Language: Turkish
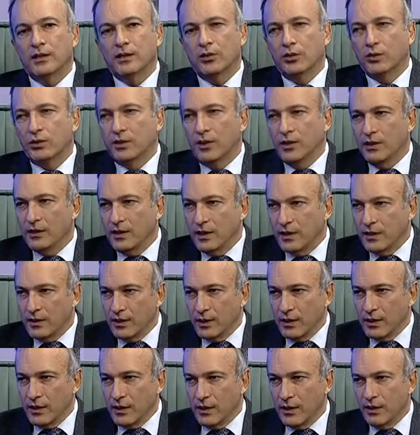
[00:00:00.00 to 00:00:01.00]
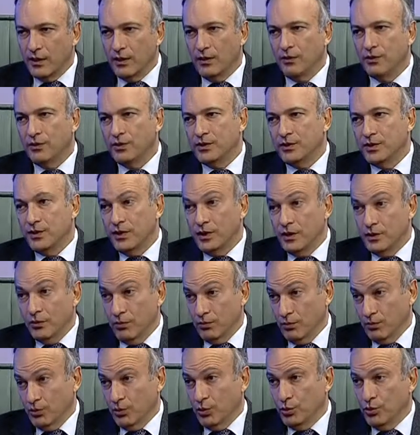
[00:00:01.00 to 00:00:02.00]
o tetkikteki fıtığın
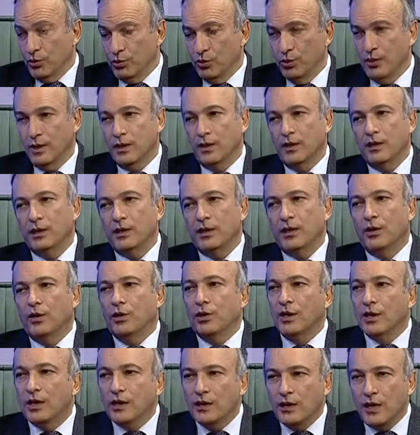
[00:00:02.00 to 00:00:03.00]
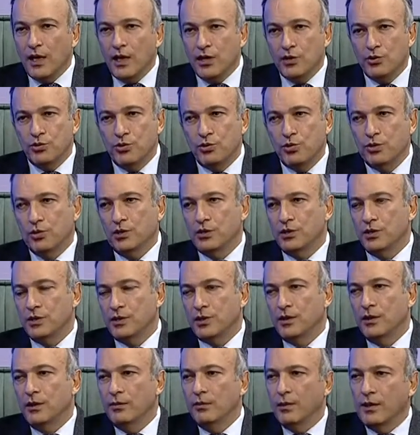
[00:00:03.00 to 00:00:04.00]
boyutuna göre değişiyor.
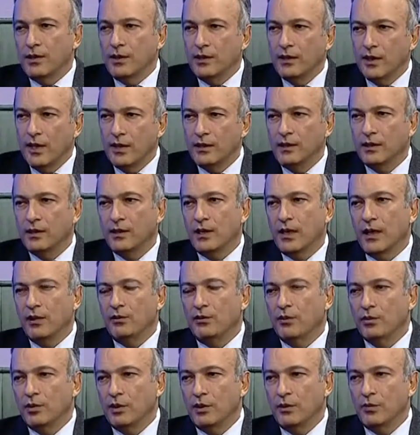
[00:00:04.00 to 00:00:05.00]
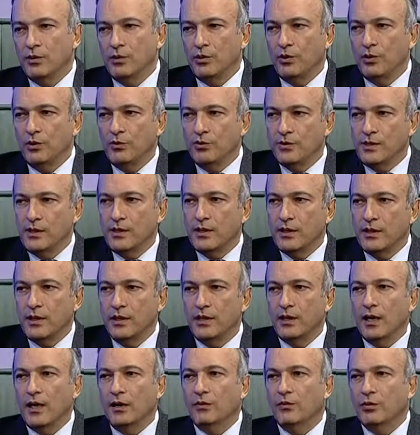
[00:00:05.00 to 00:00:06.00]
İşte medikal tedavi olabiliyor, fizik
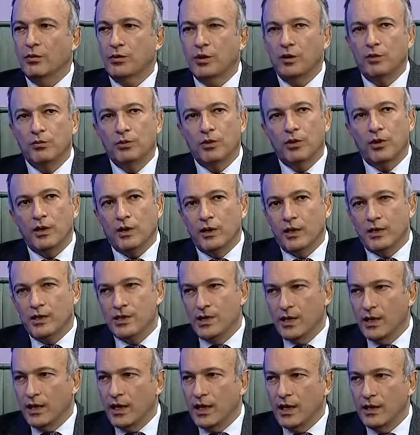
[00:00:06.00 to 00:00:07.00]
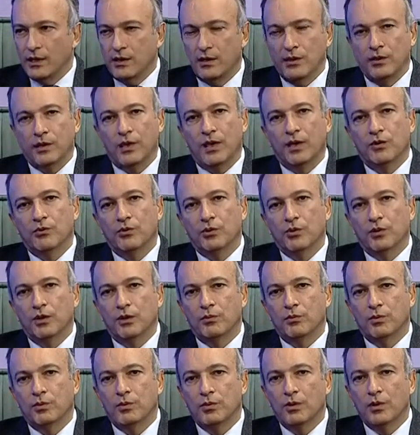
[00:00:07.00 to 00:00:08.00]
tedavi olabiliyor ya da cerrahi tedavi
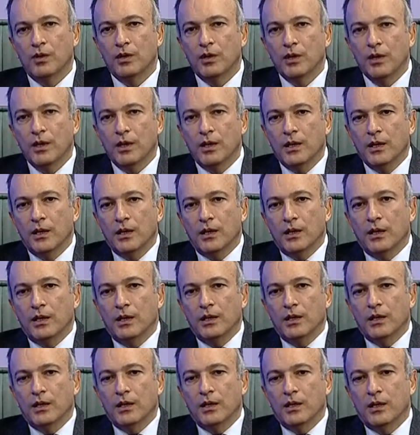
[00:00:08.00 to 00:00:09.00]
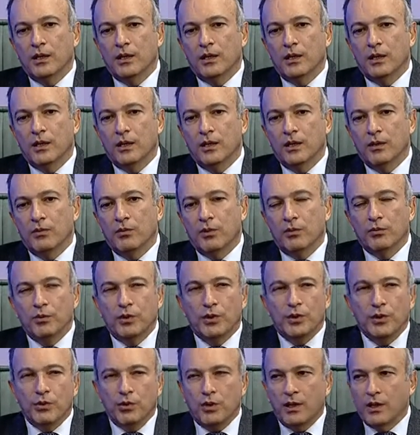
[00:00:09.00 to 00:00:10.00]
olabiliyor. E, ve
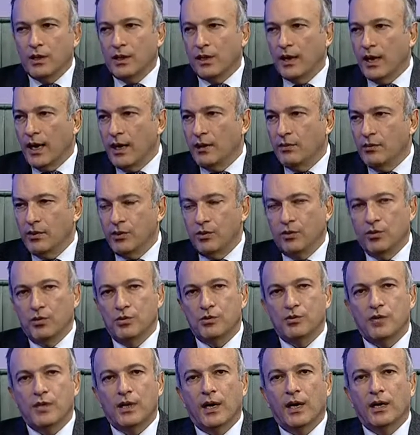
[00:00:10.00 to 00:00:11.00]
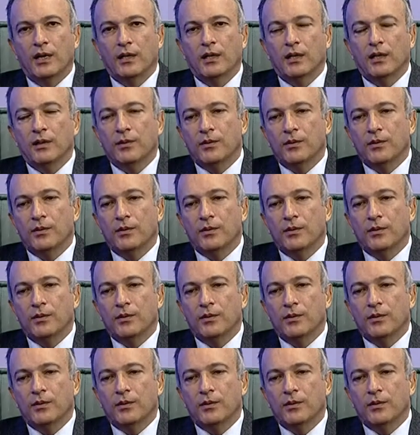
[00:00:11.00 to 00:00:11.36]
buna göre karar veriyoruz. Yani